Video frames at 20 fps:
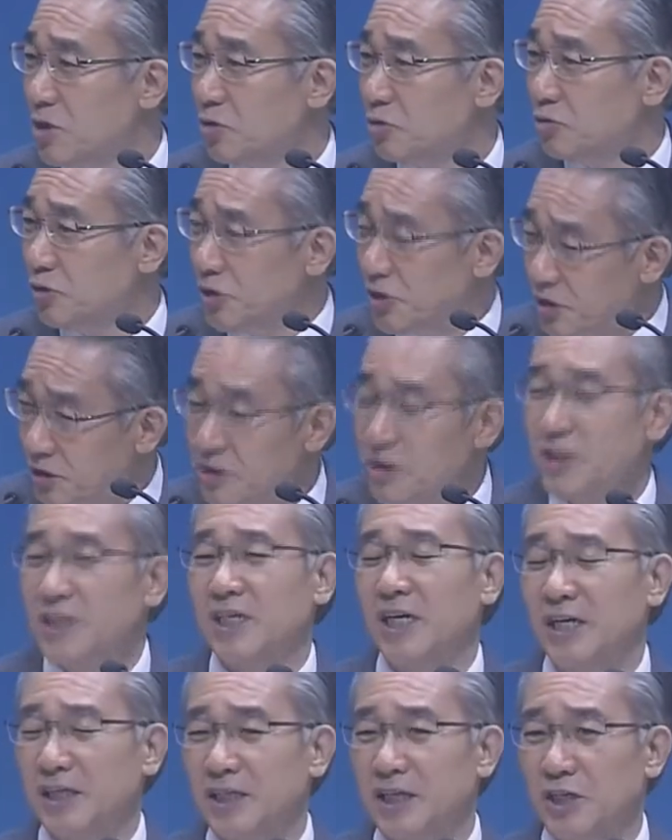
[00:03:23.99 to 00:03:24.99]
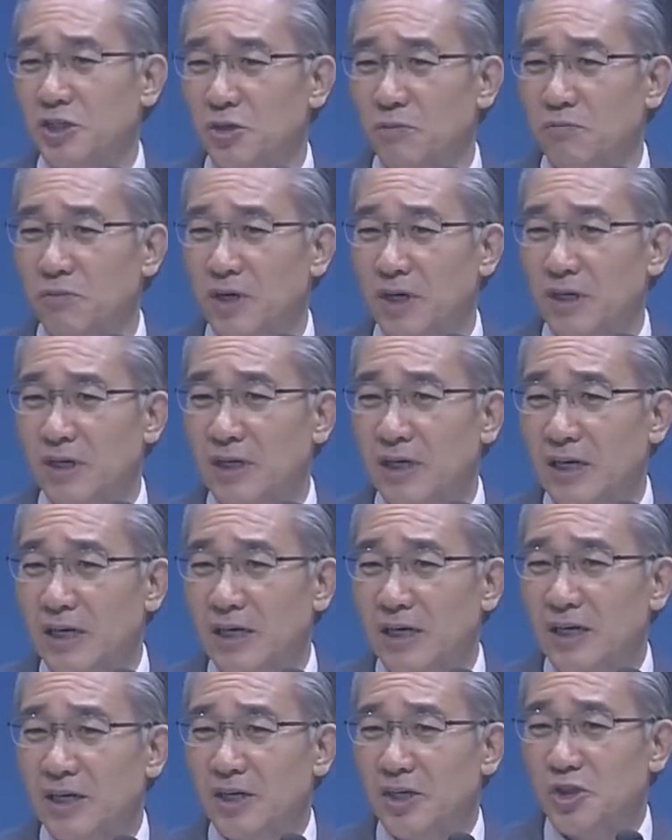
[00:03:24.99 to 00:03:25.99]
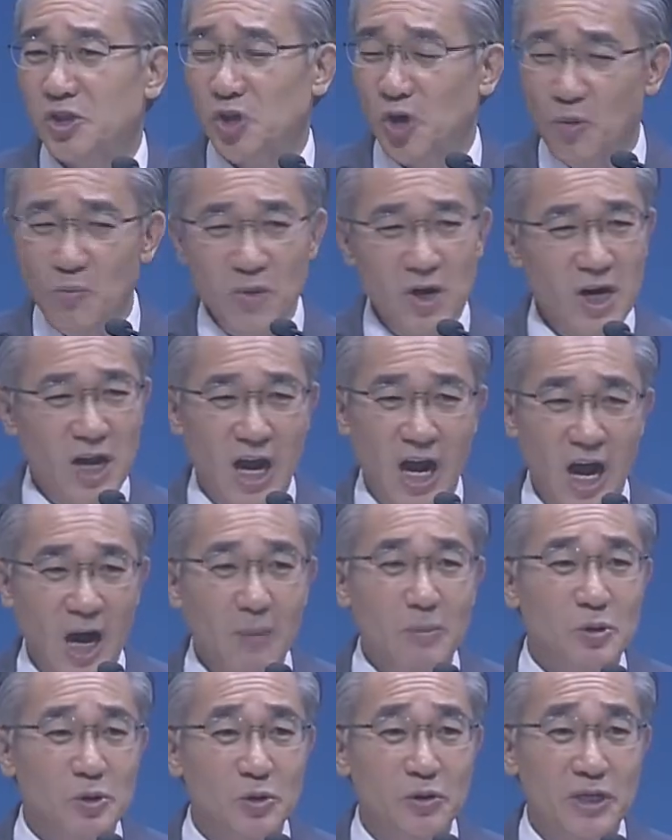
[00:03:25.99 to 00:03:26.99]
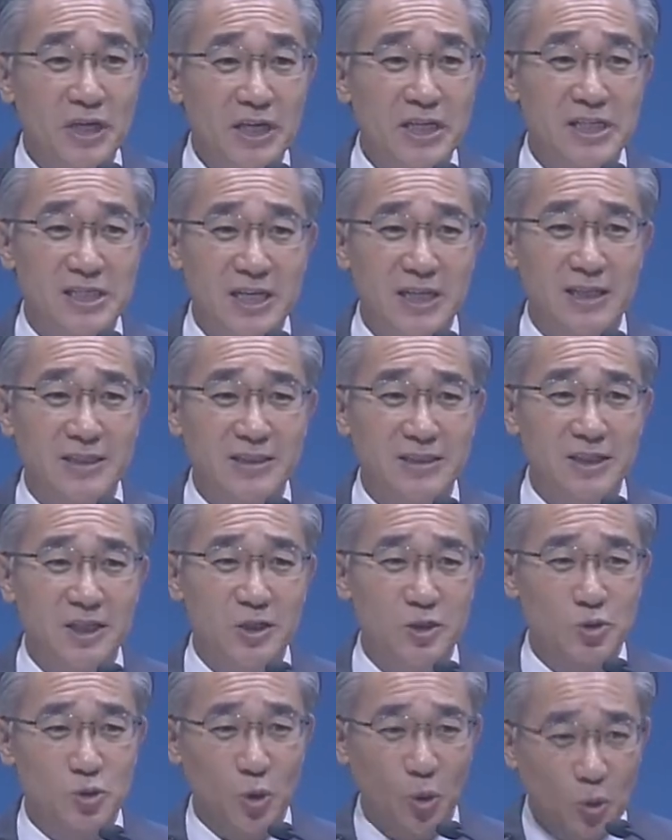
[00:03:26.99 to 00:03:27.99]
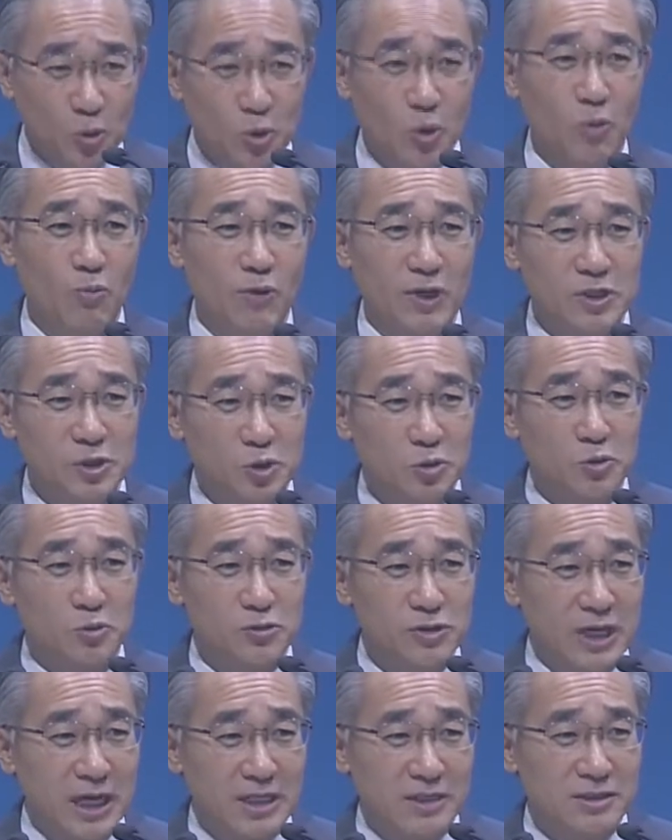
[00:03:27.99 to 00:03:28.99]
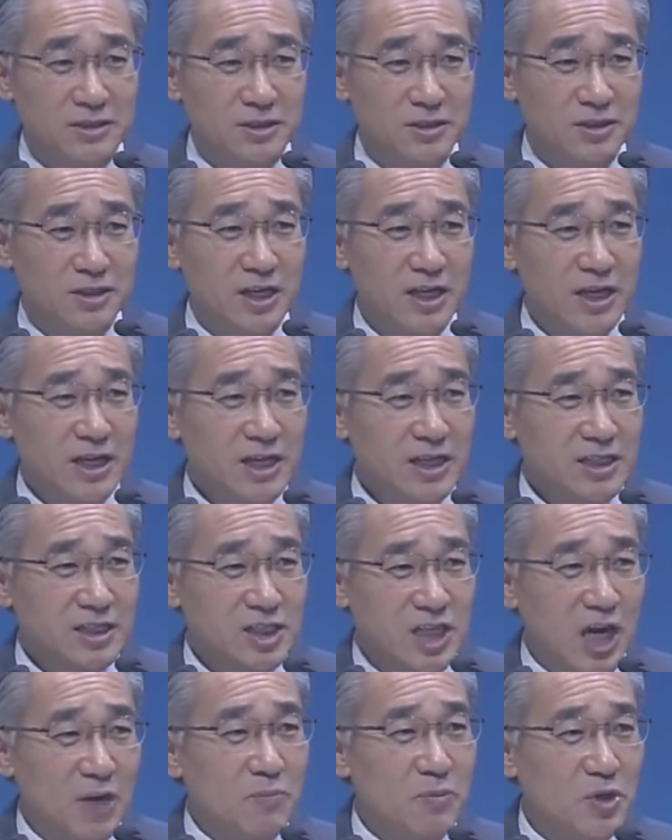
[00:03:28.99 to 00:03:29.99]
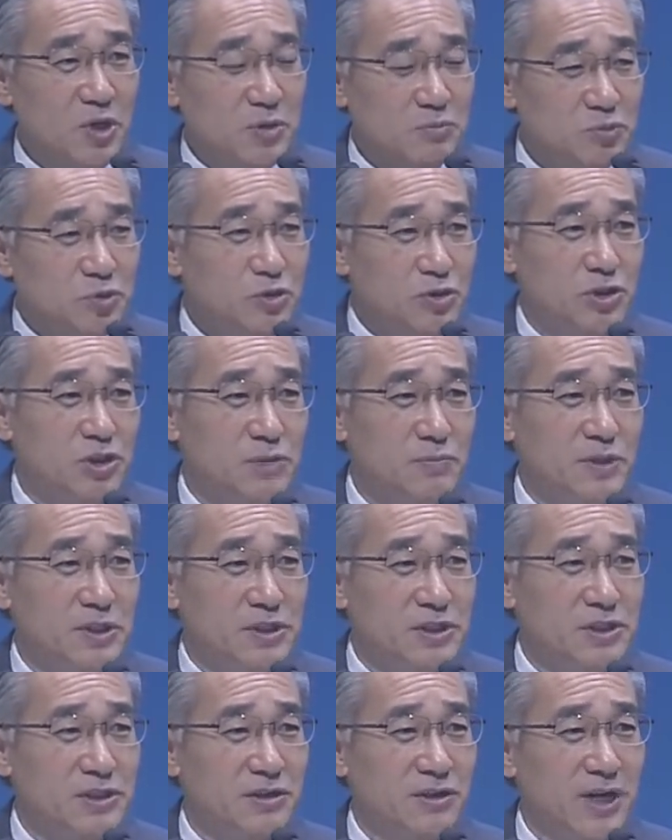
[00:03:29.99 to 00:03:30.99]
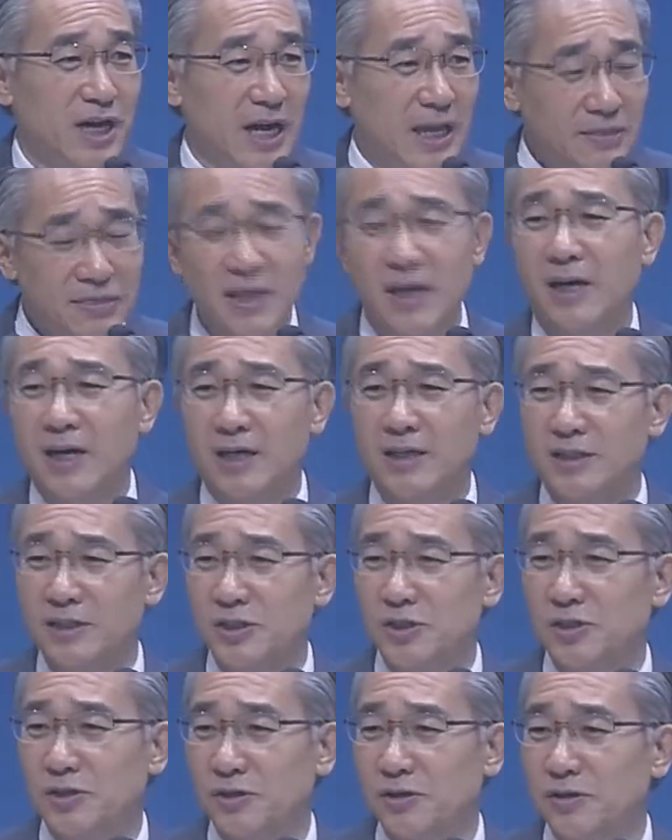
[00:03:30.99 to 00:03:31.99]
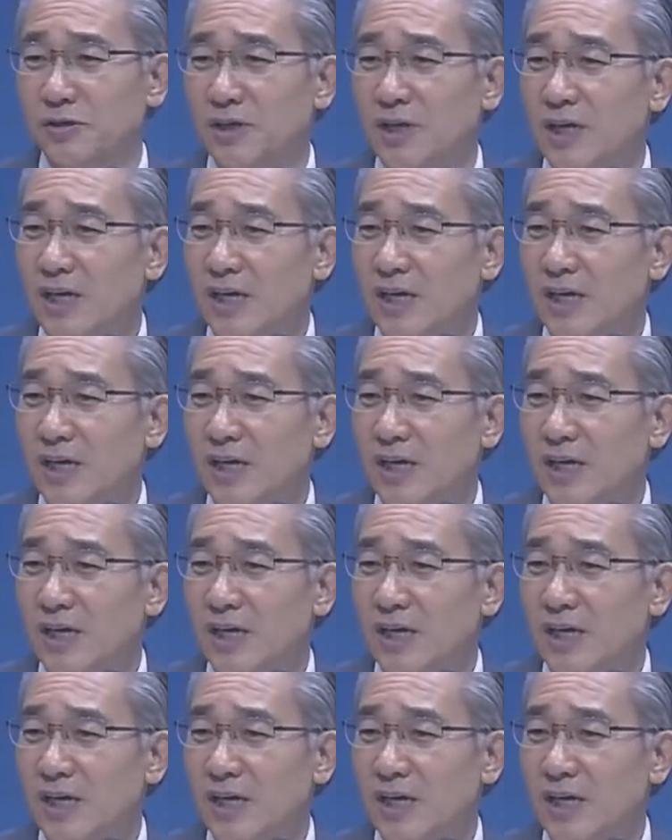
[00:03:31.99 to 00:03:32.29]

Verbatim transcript: 우연치 않게 정말 정말 아무도 얘기치 않았는데 그 동독과 서독을 가르던 그 장벽이 무너지면서 한 나라가 됐어요.